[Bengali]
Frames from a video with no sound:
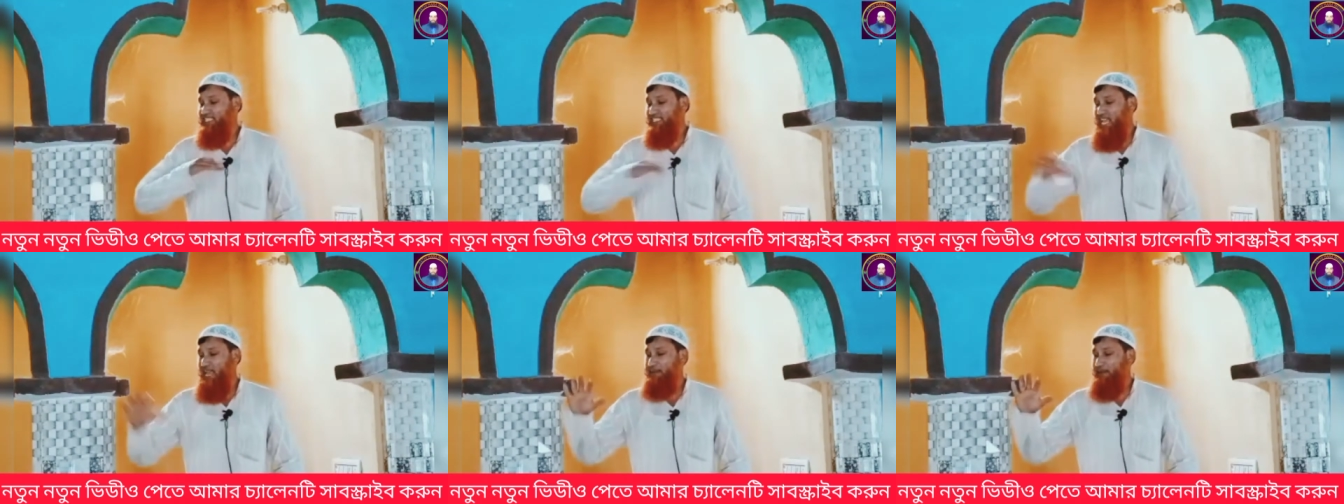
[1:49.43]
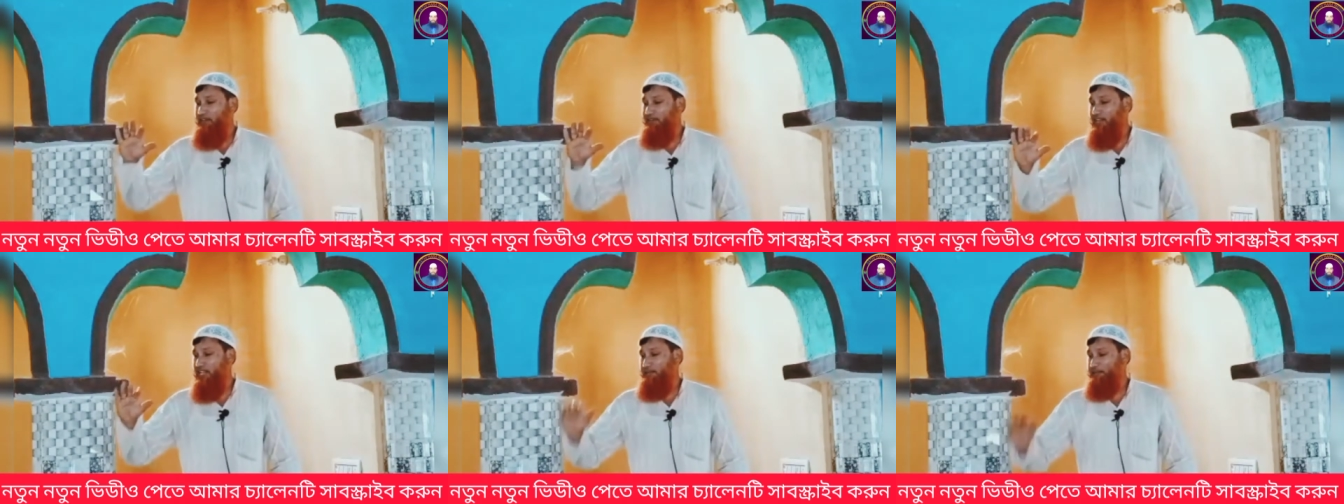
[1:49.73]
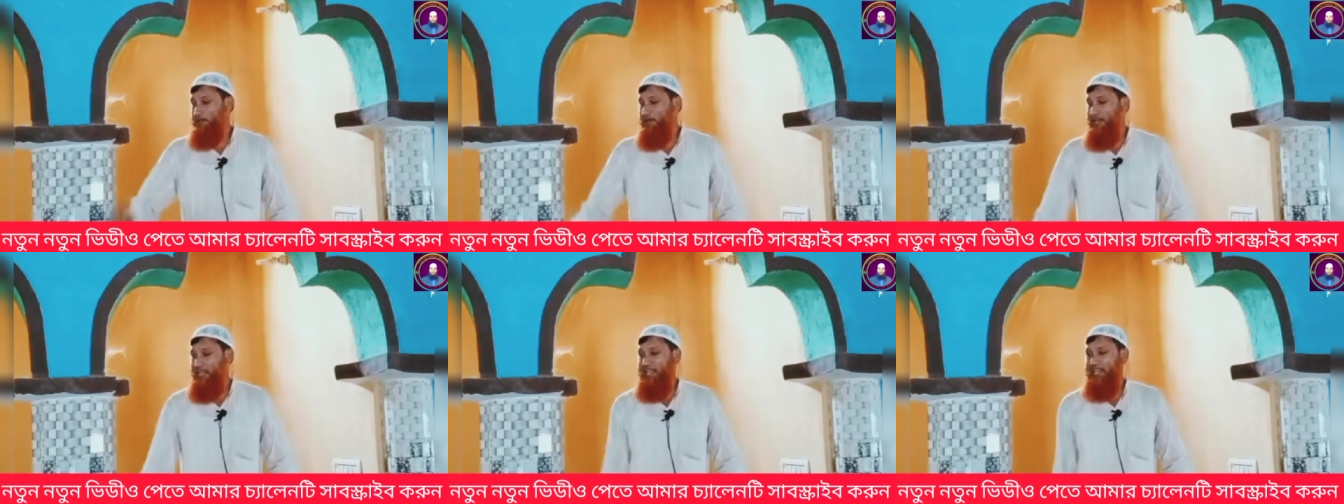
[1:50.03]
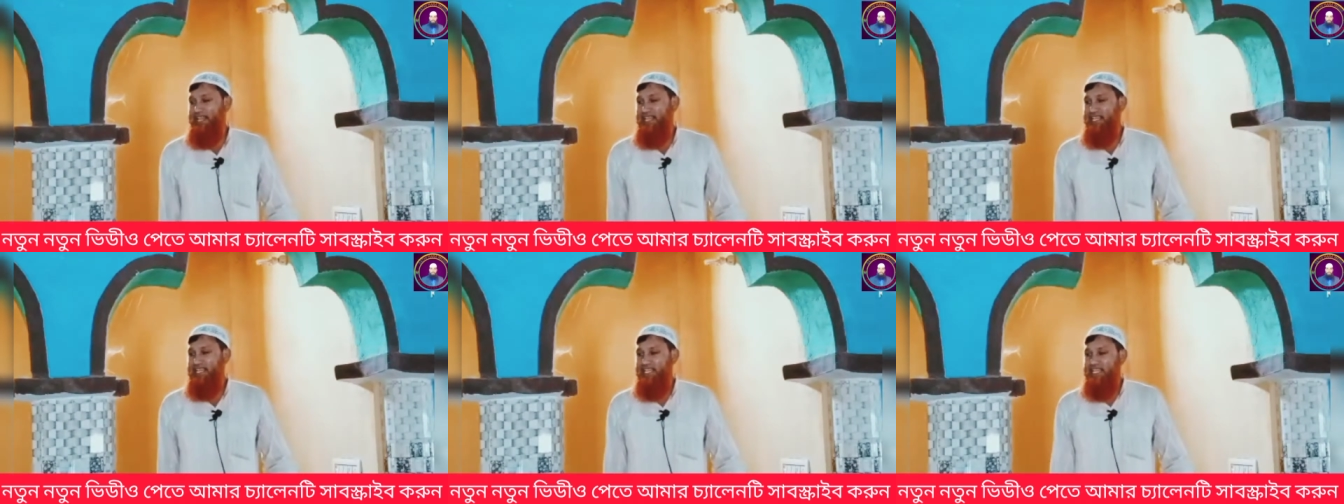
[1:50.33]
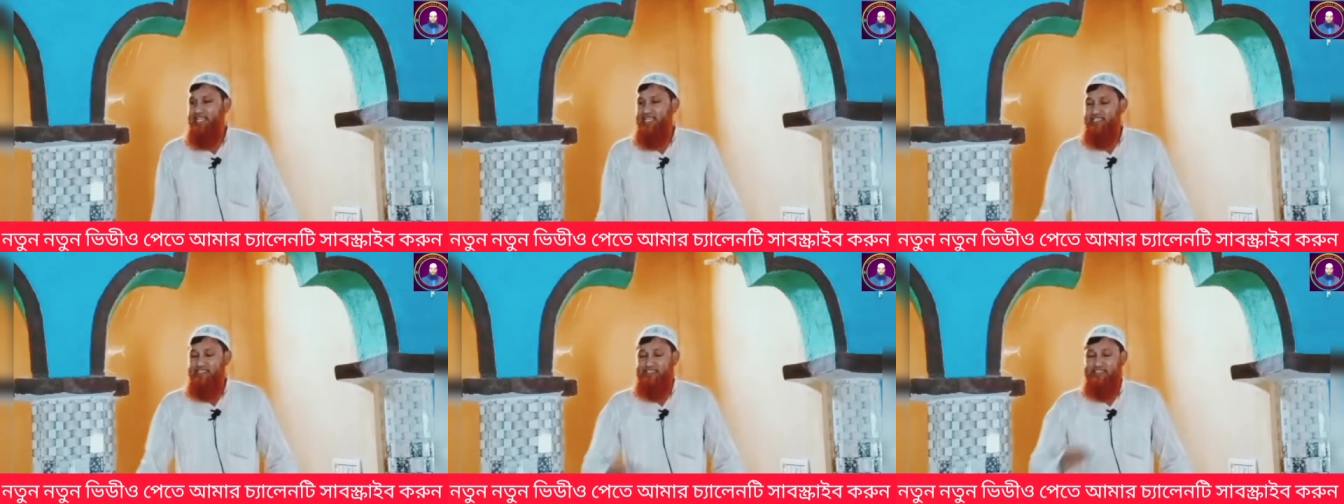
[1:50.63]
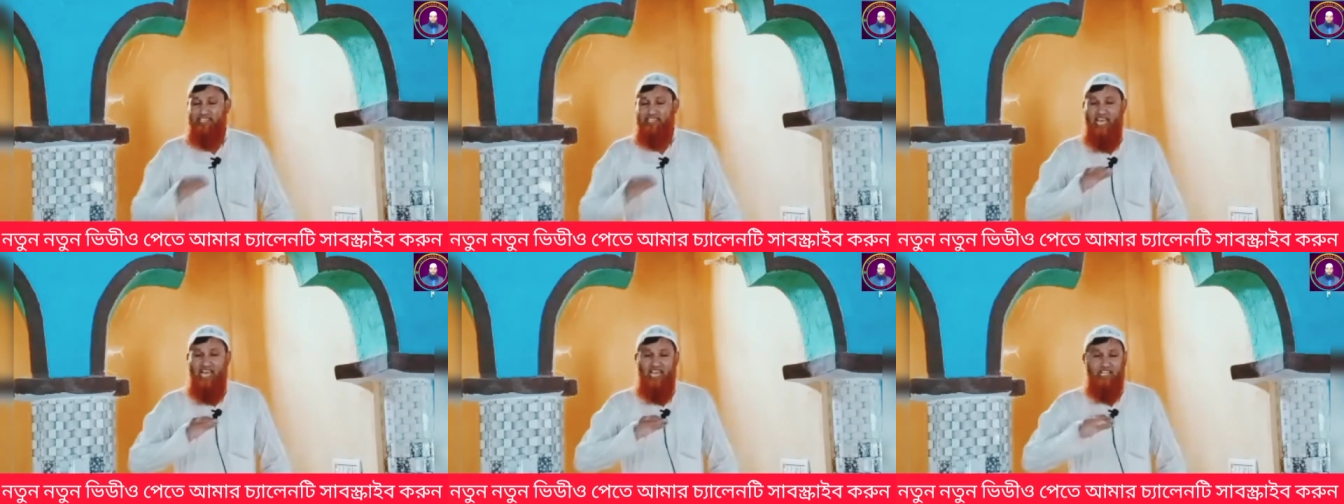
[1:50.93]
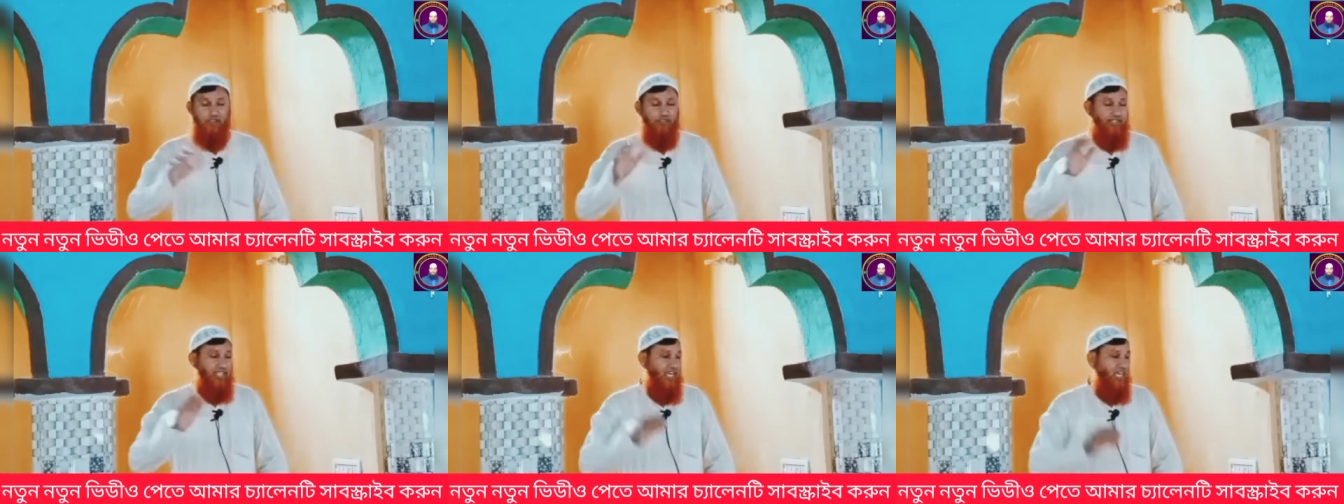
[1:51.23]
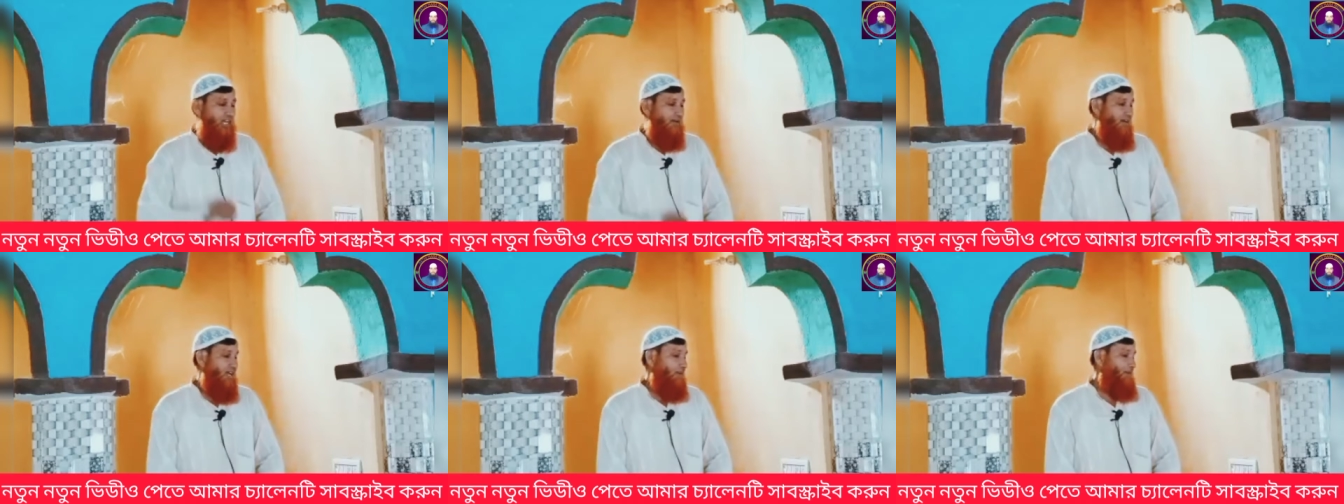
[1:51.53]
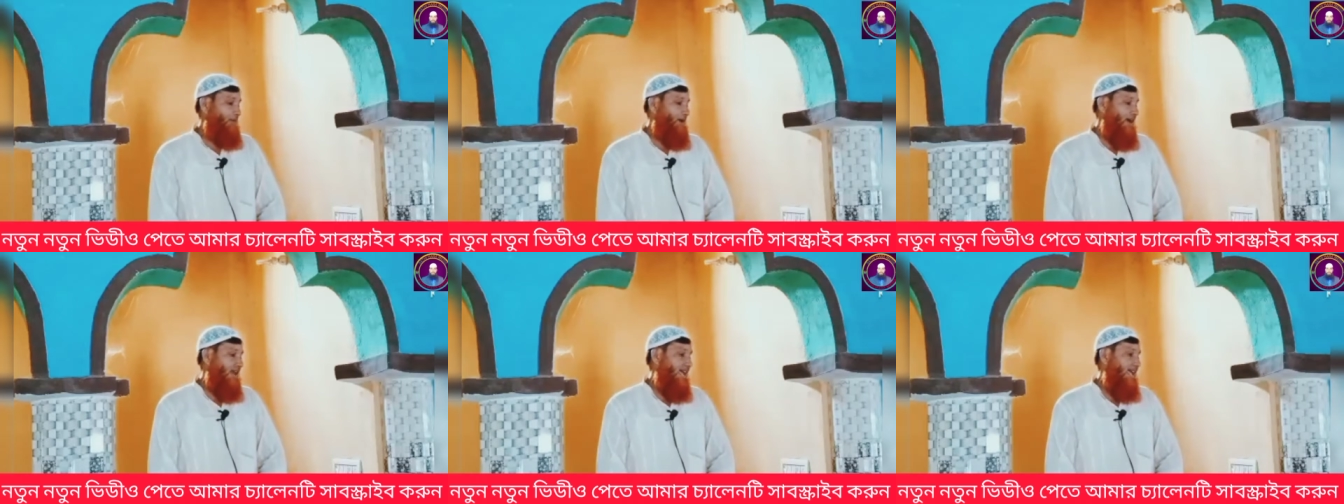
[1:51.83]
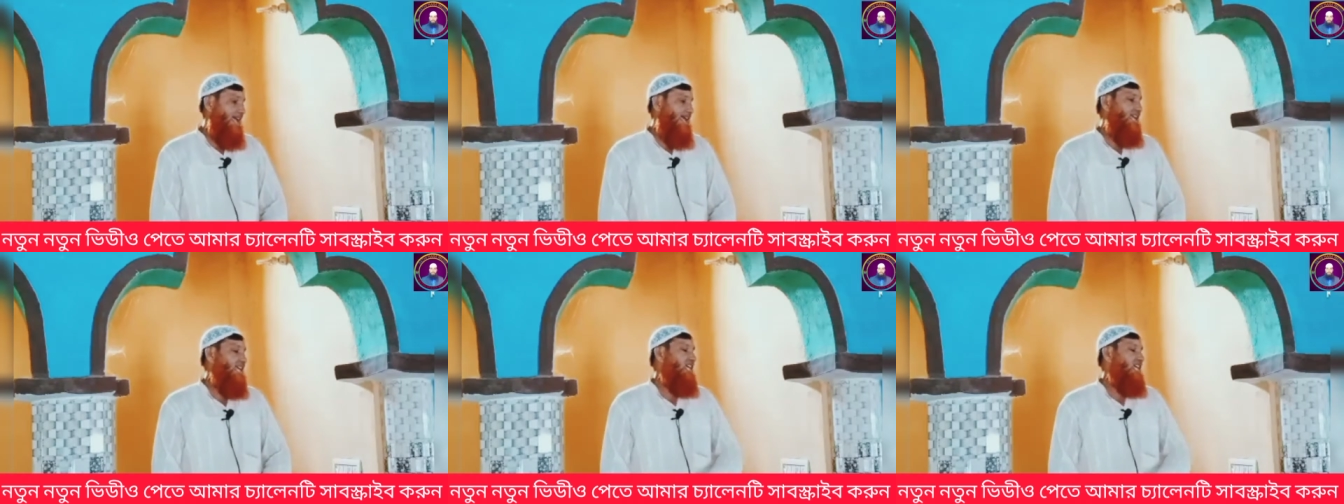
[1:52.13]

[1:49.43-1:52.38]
টাইম নামাজ পড়ে তাহাজুদের নামাজ পড়ে